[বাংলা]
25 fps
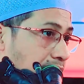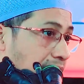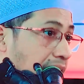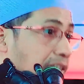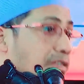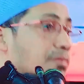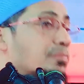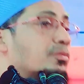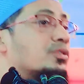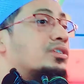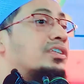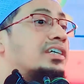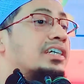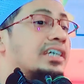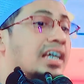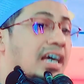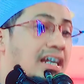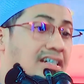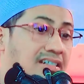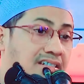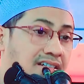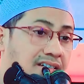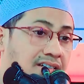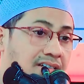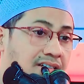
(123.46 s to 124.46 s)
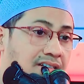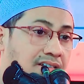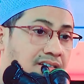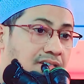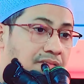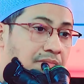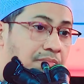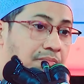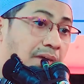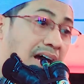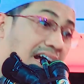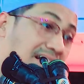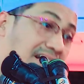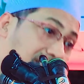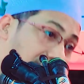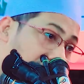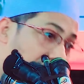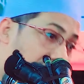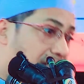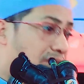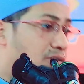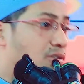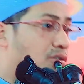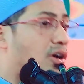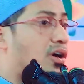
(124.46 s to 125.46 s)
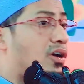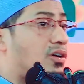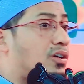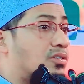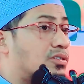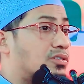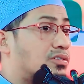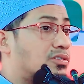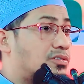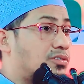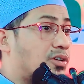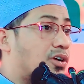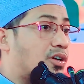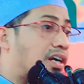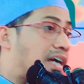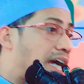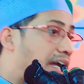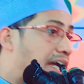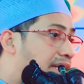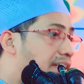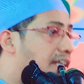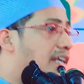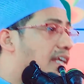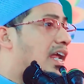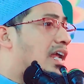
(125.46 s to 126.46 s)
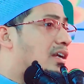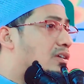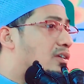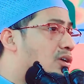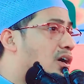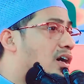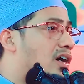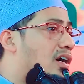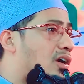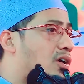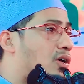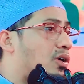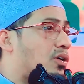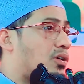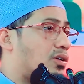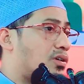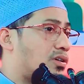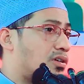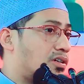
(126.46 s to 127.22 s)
খ্যাতমুত কি আর ভাতে রান্ধো তরকারি রান্নো করো